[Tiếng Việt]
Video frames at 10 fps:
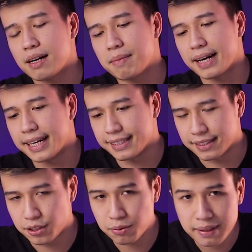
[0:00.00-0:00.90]
sang màn hình,
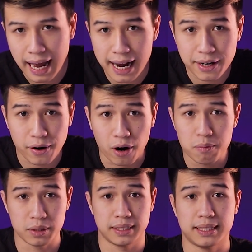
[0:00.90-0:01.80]
chúng ta có
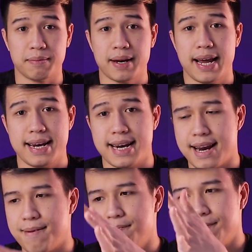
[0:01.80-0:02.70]
một tấm nền
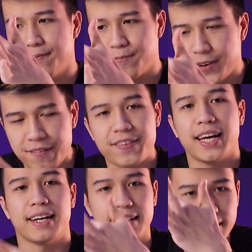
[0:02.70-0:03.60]
chăn
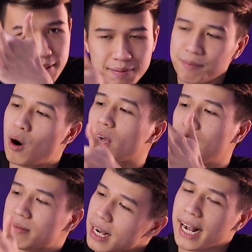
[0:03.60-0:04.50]
viền bo
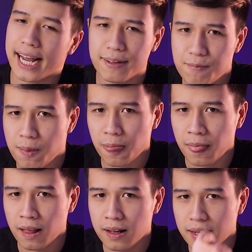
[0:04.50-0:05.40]
cong các cạnh,
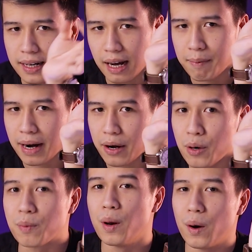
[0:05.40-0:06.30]
camera
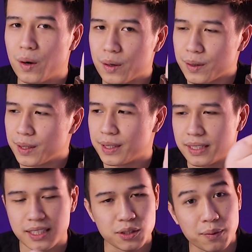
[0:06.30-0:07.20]
đục lỗ,
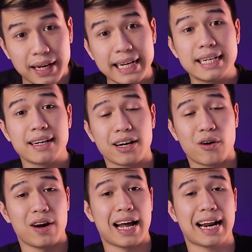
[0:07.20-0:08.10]
sử dụng kính cường lực
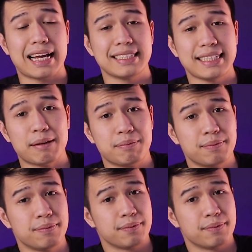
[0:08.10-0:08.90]
Gorilla Glass năm,